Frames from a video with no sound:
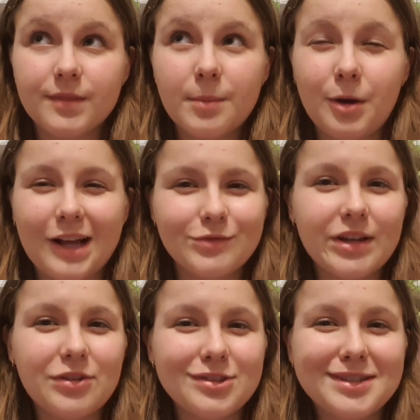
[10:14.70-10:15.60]

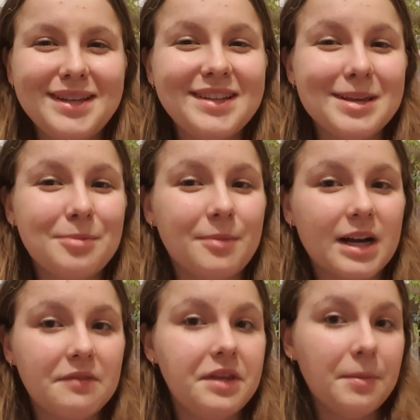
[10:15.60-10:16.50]
pokazuje to, że nikt nie
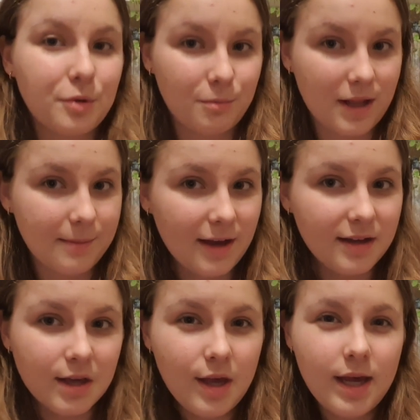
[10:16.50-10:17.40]
pomaga w jej
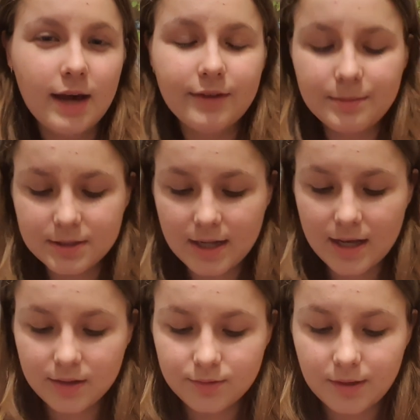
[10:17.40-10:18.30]
problemach, a wiem,
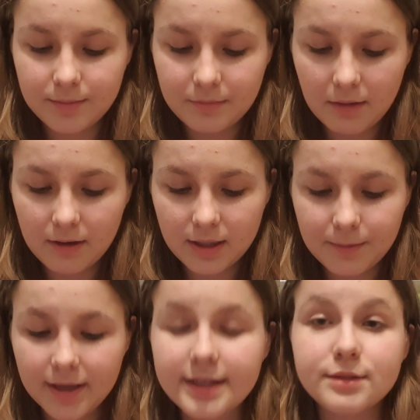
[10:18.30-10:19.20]
że tam miała
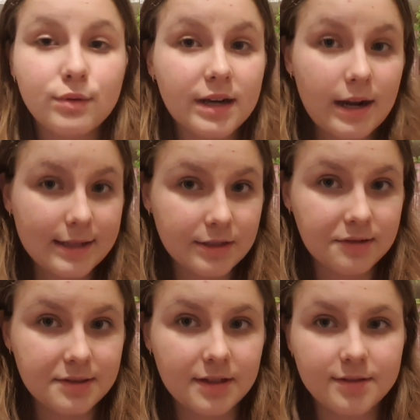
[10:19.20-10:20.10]
chyba jakieś złe relacje
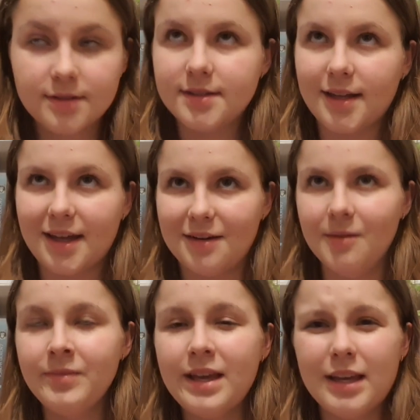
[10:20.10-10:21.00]
rodzinne czy coś takiego.
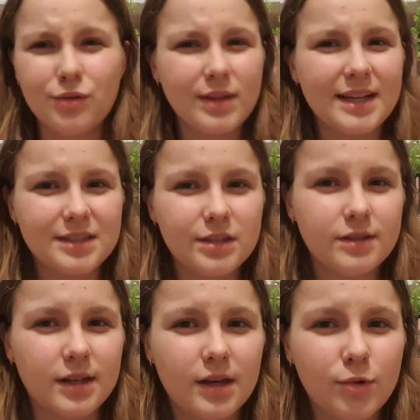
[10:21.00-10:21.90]
I tutaj jest też
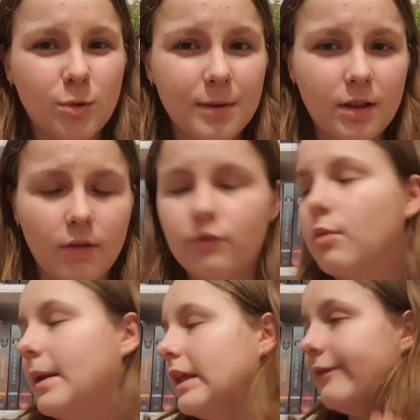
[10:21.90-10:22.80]
y, Woman Love
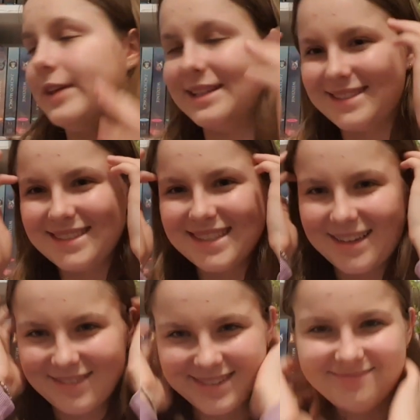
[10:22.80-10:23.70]
Woman, więc
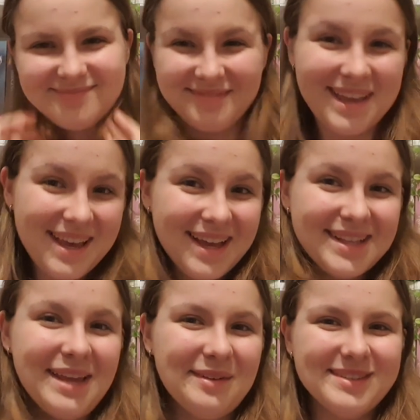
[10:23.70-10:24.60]
jakby
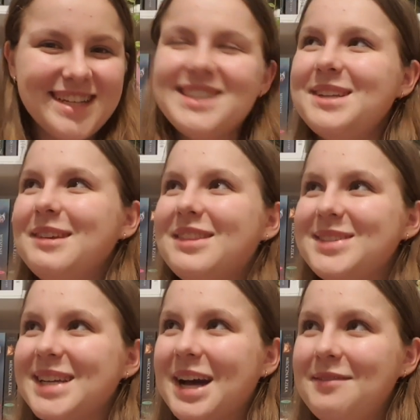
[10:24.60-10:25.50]
nie wiem, strasznie mnie to
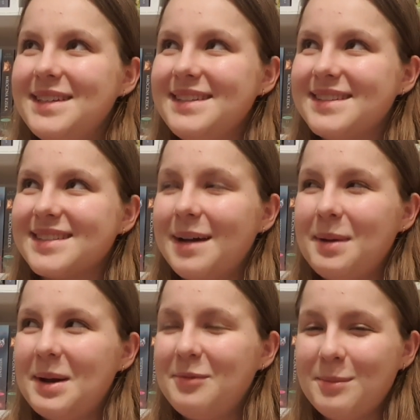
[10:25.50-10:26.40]
ciekawi.
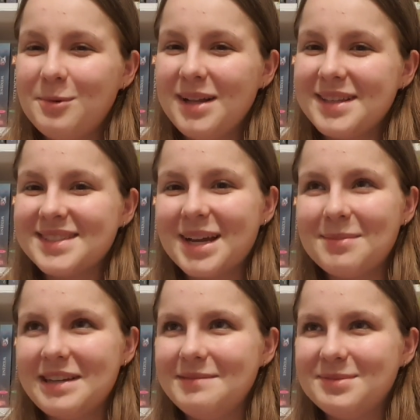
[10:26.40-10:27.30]
Sama fabuła też
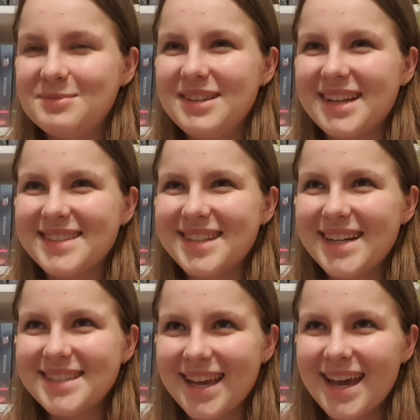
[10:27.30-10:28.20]
jakby brzmi tak
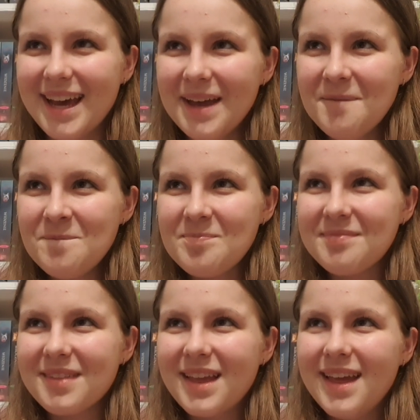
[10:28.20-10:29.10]
strasznie
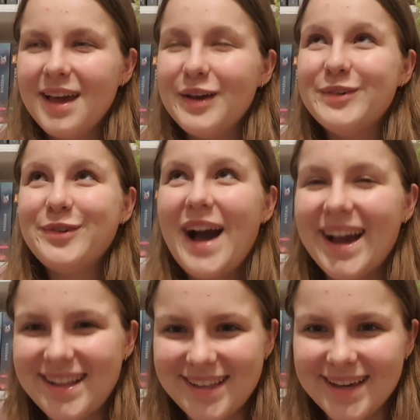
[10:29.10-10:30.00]

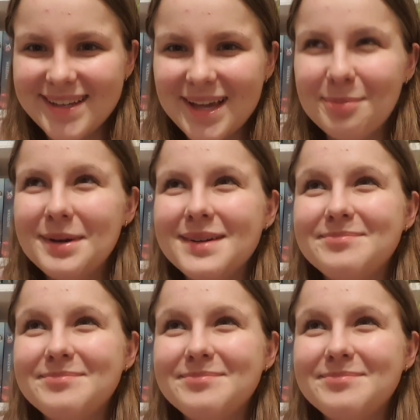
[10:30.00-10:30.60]
fajnie. Jakby